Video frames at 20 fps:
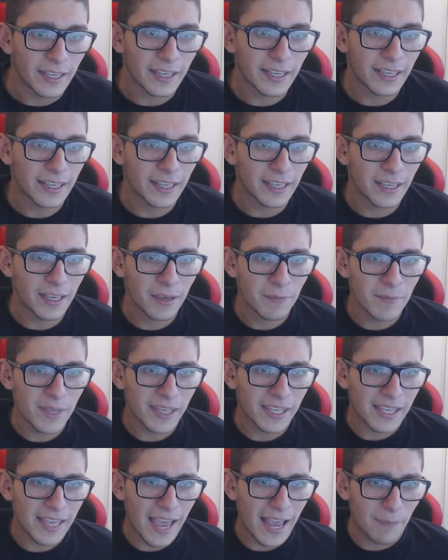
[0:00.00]
Eh, mi
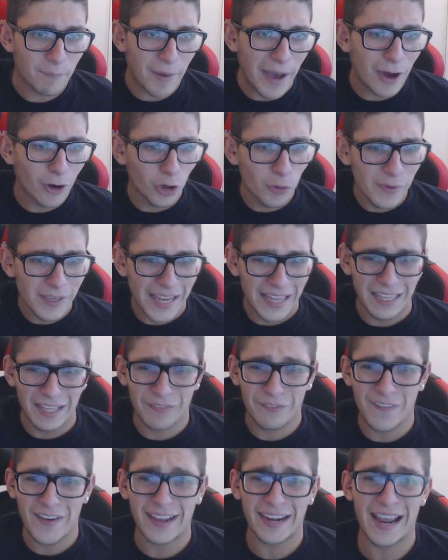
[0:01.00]
chiede, Paolo mi chiede:
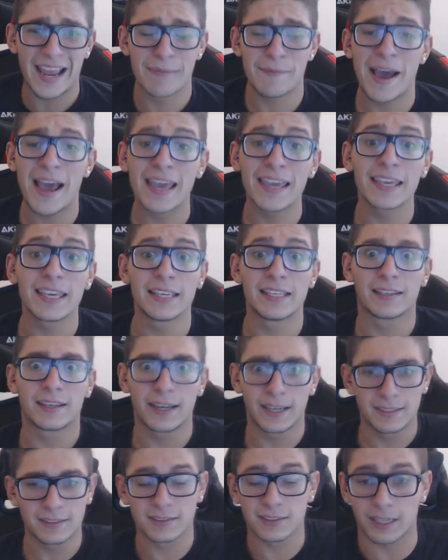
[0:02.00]
farai mai il
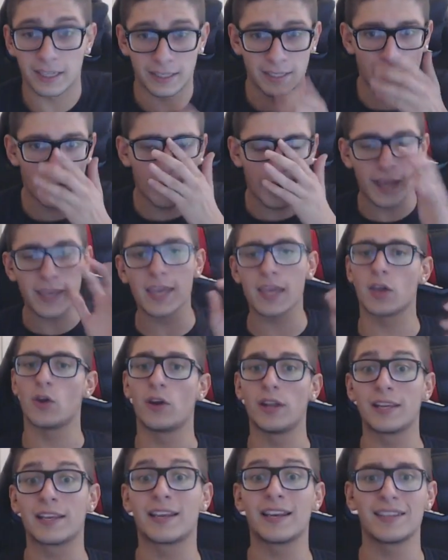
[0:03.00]
green screen? Allora,
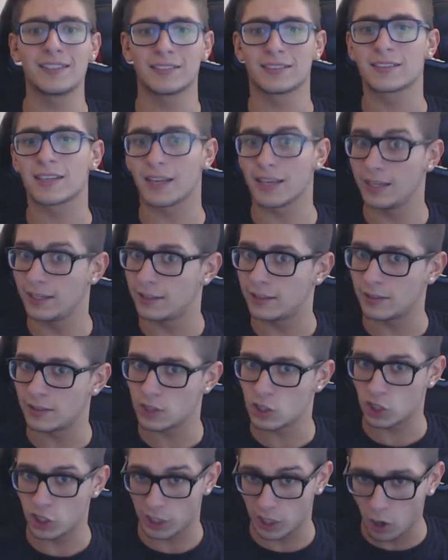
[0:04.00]
io il green screen
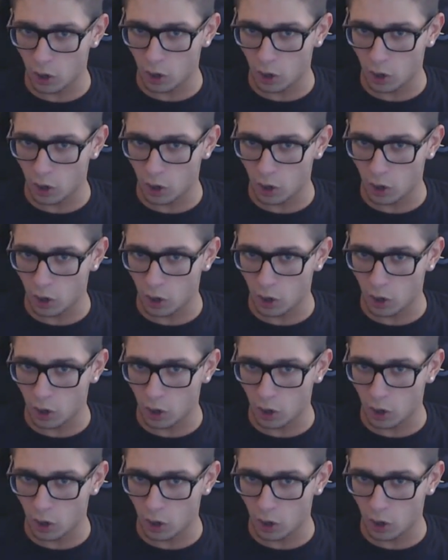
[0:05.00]
ce